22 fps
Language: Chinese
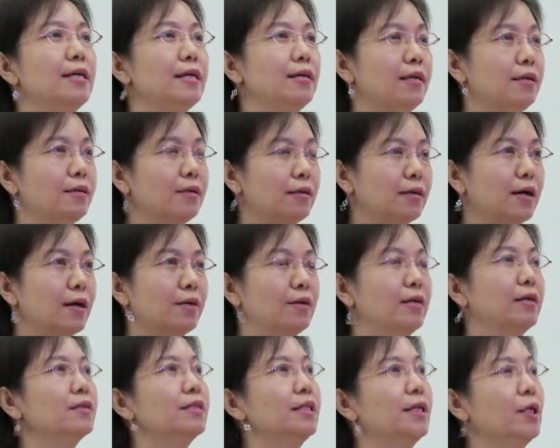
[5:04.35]
间里得到
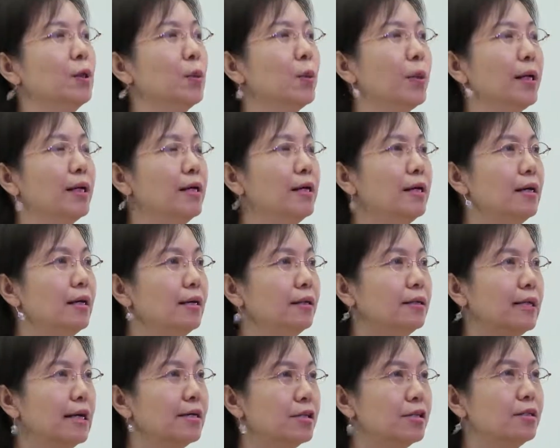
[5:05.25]
的一个体会。
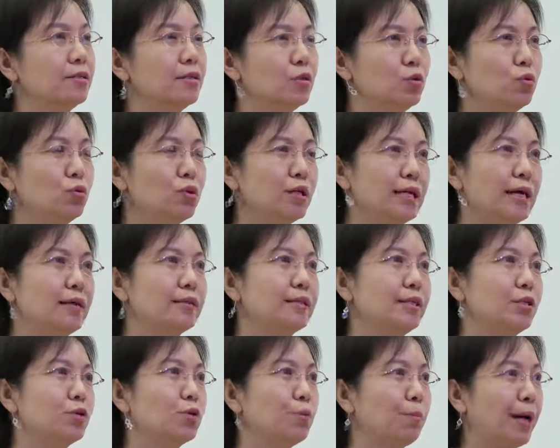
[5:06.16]
但是，如何
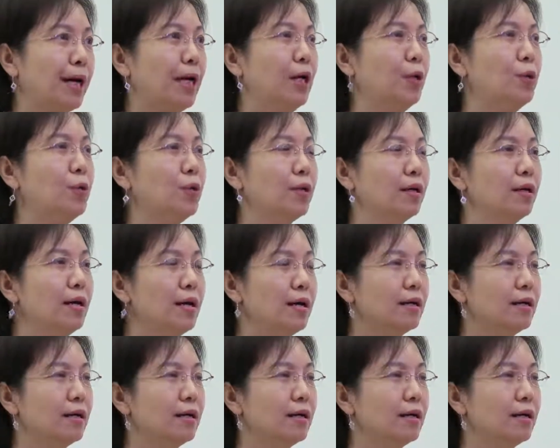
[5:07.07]
让这种培育